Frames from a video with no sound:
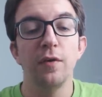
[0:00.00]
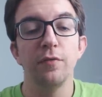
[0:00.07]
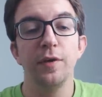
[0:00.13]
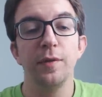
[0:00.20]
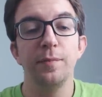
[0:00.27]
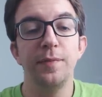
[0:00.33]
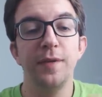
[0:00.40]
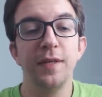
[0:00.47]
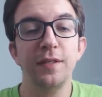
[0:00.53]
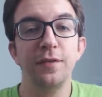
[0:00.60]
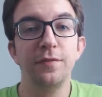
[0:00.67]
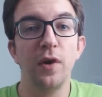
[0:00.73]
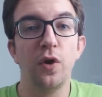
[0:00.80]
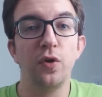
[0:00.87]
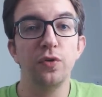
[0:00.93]
vont être bien
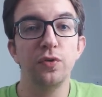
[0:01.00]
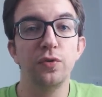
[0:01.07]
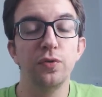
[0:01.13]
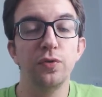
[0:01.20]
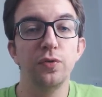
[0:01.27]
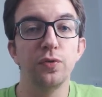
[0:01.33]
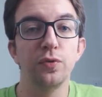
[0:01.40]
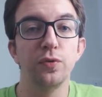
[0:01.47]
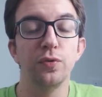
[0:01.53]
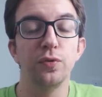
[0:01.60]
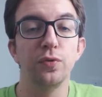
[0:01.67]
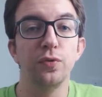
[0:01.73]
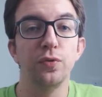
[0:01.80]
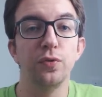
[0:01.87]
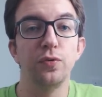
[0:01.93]
différentes
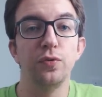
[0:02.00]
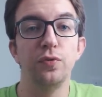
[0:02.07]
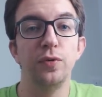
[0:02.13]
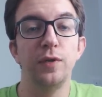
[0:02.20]
euh,